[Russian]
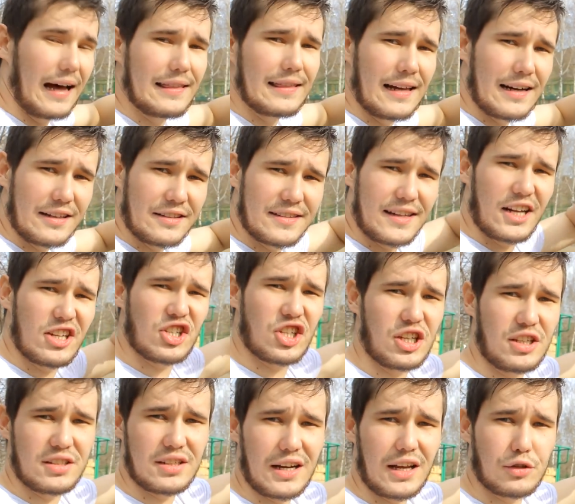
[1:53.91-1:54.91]
одна
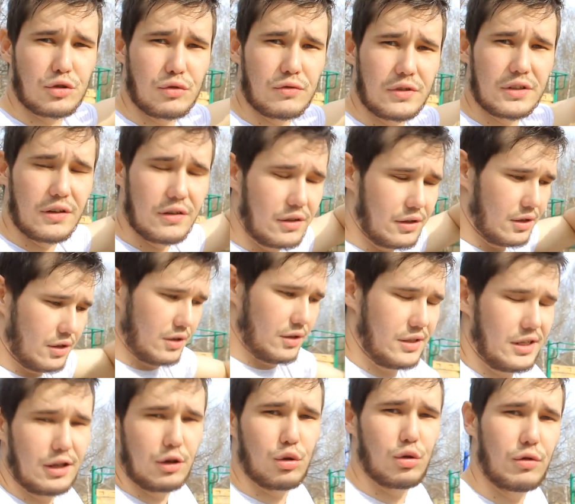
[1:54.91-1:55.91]
раскачка и сразу
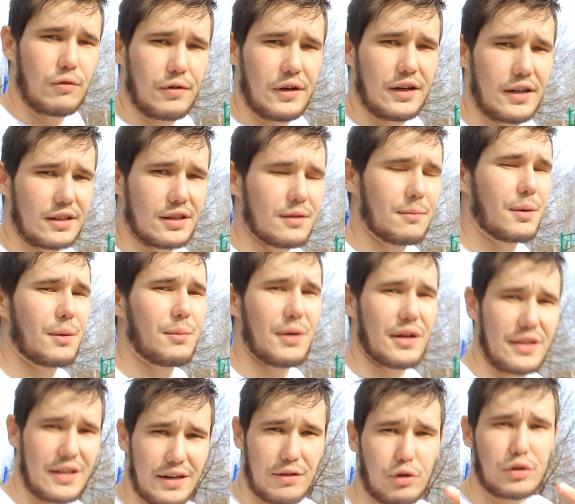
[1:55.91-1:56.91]
э, делаю выход,
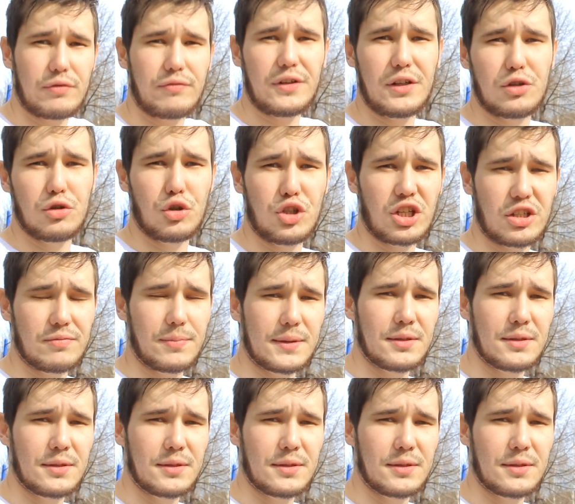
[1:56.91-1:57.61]
например, да, вот видео сейчас